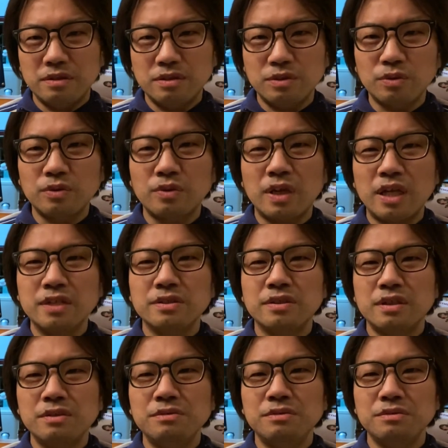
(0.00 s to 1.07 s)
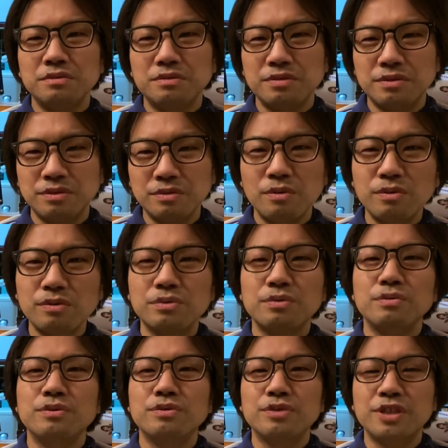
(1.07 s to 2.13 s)
ちょっと外せるすごく
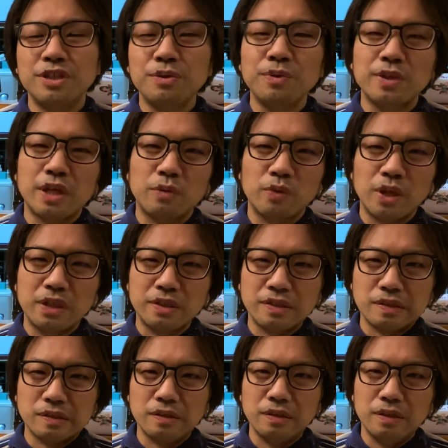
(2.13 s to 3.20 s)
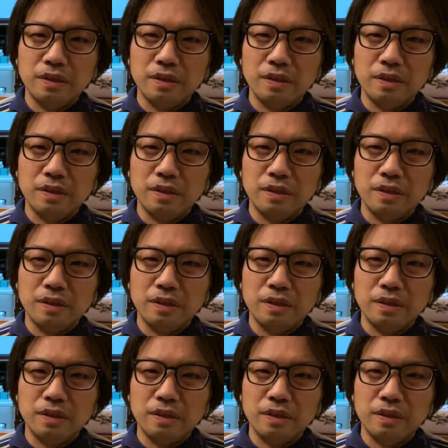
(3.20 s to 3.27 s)
そういう器用な子なんです